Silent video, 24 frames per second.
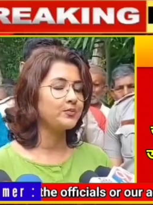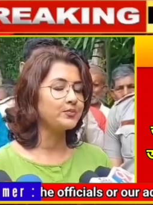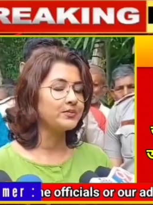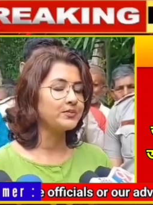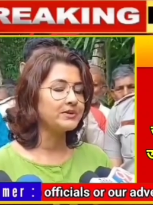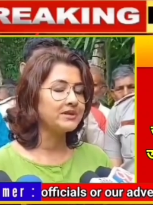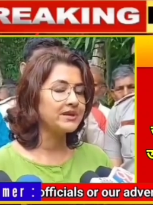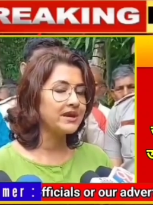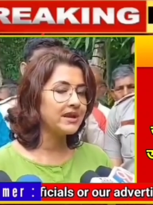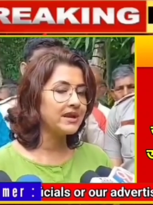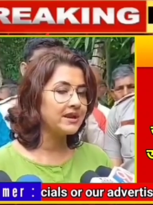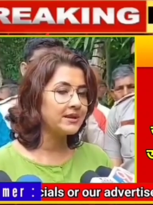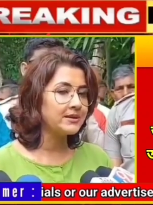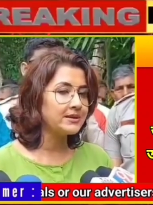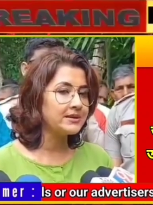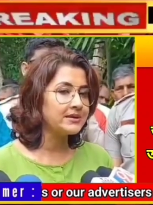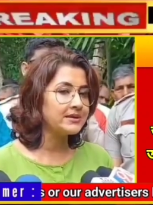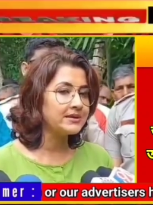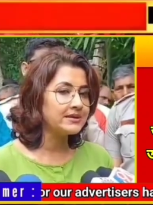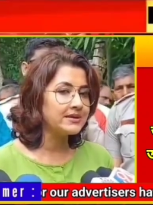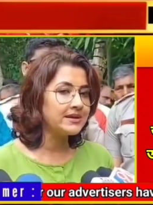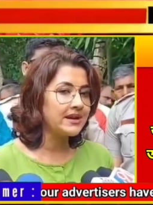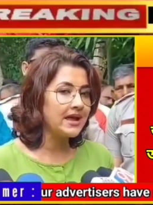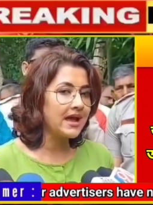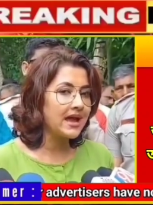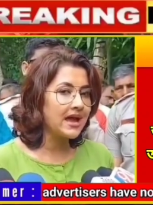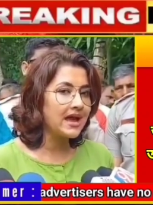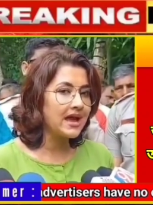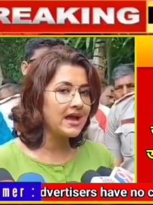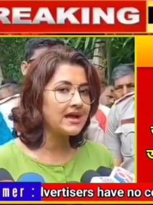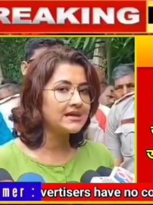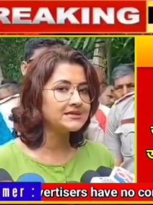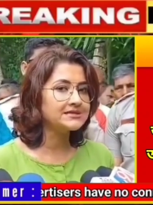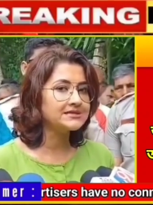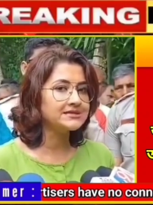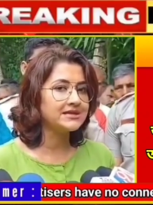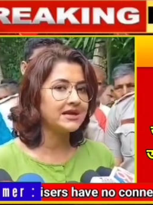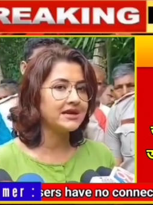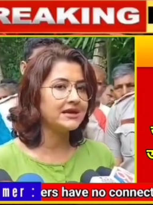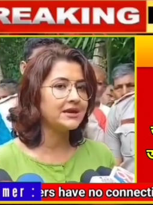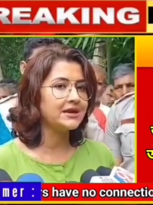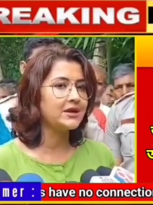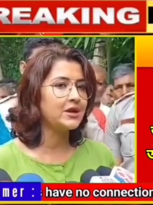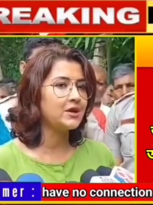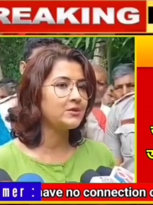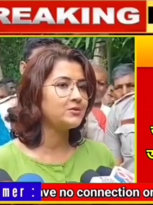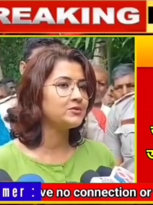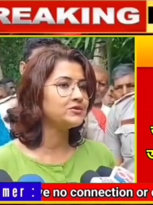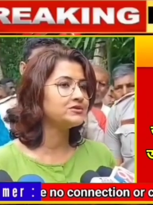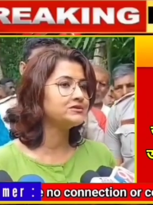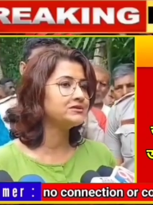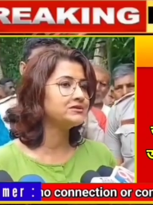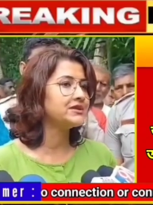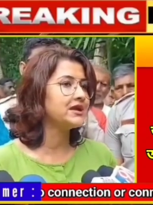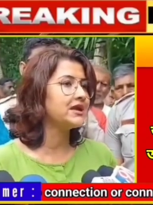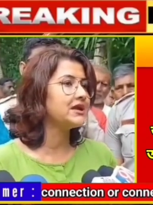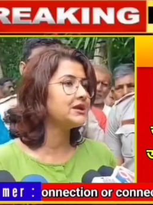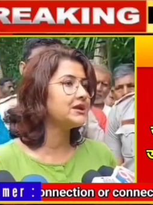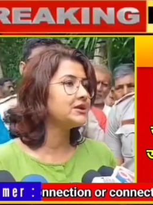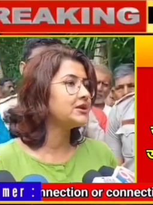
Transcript: দেখা গেছে তাকে নির্বাচনের আগে